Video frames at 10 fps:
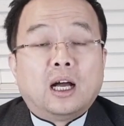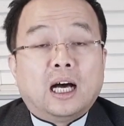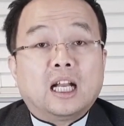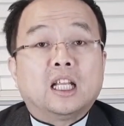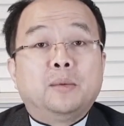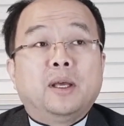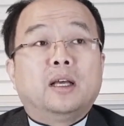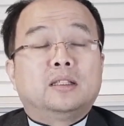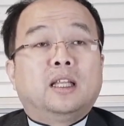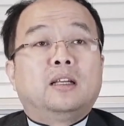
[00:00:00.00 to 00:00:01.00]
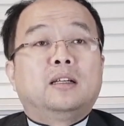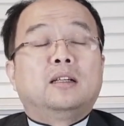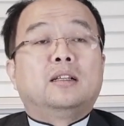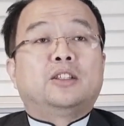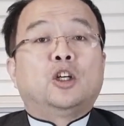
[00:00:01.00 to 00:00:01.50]
하나님의
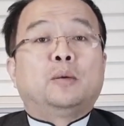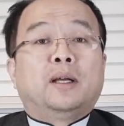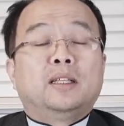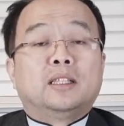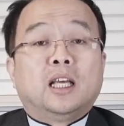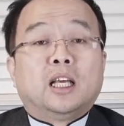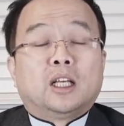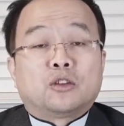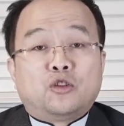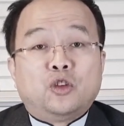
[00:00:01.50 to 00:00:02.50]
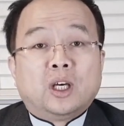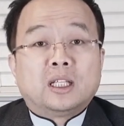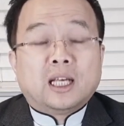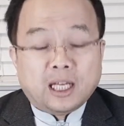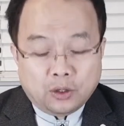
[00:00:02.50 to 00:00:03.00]
은혜를 체험하는
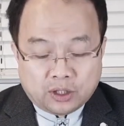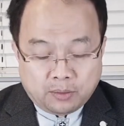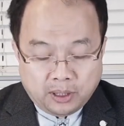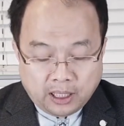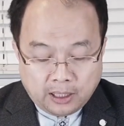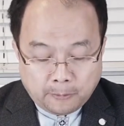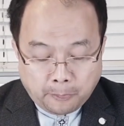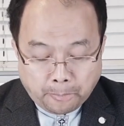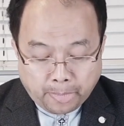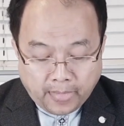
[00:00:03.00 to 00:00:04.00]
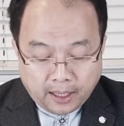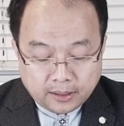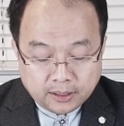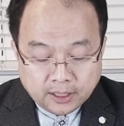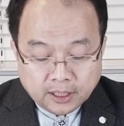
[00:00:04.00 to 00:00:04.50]
귀한 한 해였습니다.
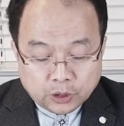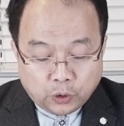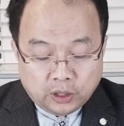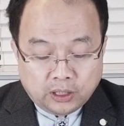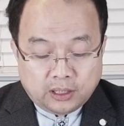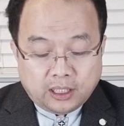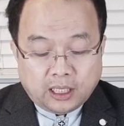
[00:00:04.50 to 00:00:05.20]
저는